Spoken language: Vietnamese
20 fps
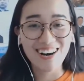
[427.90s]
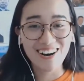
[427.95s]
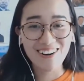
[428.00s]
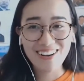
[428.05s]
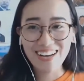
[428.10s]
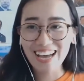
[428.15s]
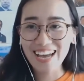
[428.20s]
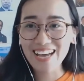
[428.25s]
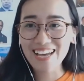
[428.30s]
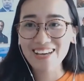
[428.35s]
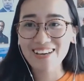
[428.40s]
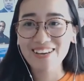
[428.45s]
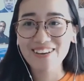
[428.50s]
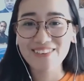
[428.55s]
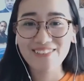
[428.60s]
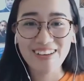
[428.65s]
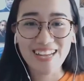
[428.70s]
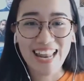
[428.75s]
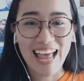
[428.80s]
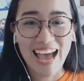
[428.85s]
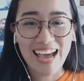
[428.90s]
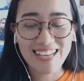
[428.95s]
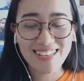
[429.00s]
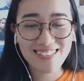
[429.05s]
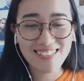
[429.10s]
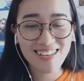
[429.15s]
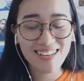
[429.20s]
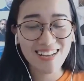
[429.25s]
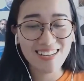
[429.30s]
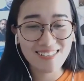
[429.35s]
Ok, vậy là
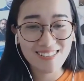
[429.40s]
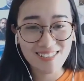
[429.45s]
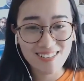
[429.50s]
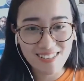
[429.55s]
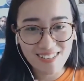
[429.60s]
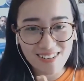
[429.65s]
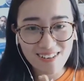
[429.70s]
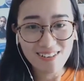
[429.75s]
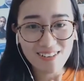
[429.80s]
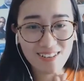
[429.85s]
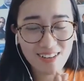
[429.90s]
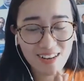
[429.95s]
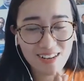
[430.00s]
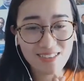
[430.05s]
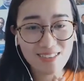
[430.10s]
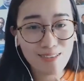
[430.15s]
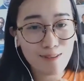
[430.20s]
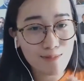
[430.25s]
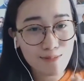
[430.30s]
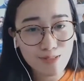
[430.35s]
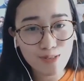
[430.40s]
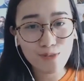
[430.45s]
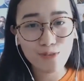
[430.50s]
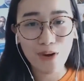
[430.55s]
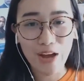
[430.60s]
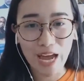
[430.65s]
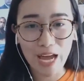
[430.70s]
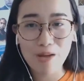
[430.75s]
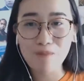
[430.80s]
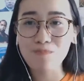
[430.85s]
đây là những cái lời uh, tâm sự
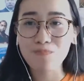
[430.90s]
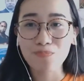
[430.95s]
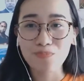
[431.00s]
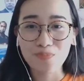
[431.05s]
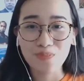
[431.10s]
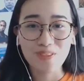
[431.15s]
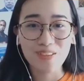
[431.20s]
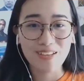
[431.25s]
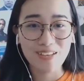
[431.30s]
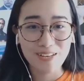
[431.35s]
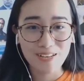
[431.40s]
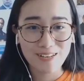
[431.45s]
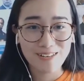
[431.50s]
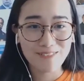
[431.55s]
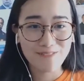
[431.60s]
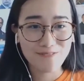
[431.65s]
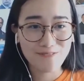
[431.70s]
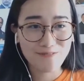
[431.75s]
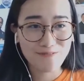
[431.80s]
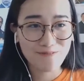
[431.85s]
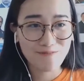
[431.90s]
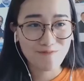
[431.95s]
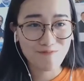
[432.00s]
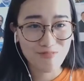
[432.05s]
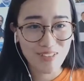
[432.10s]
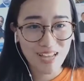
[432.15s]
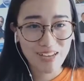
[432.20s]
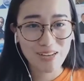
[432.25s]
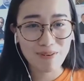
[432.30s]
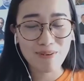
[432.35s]
của em.
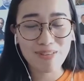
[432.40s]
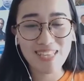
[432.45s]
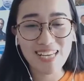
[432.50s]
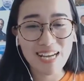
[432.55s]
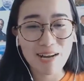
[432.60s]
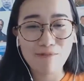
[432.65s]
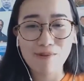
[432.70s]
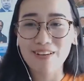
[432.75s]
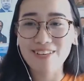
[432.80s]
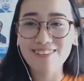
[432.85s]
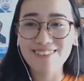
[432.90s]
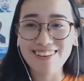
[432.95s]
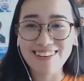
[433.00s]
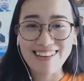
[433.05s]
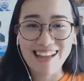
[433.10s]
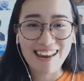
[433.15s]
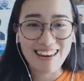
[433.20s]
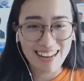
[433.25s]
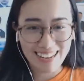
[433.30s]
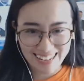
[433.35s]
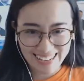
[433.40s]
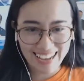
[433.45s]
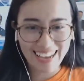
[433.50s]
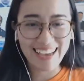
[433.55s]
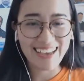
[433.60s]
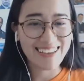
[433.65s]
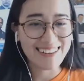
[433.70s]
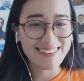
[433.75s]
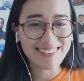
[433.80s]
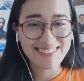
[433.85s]
Em cảm ơn tất cả mọi người đã lắng
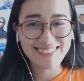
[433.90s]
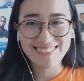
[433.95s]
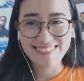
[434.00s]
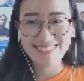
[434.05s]
nghe.